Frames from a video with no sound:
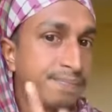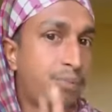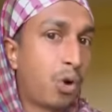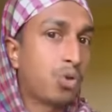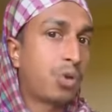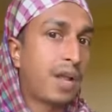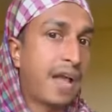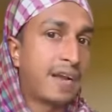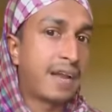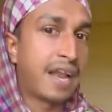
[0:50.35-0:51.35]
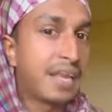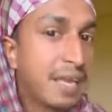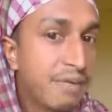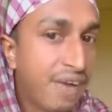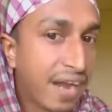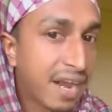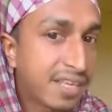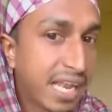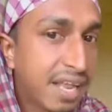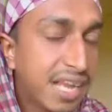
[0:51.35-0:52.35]
বকত করে কারেন্টটা নাই ফ্যানটা
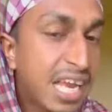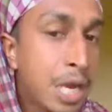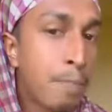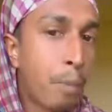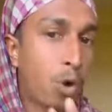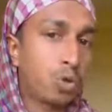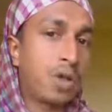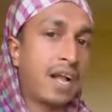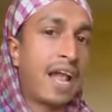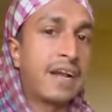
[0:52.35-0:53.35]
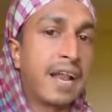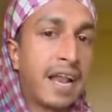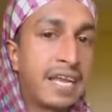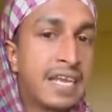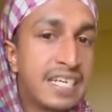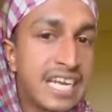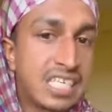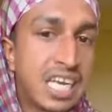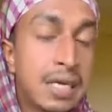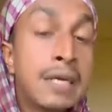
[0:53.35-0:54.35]
সাইরে যাই বকত করে কারেন্টটা নাই
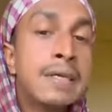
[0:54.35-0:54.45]
গ্যাসের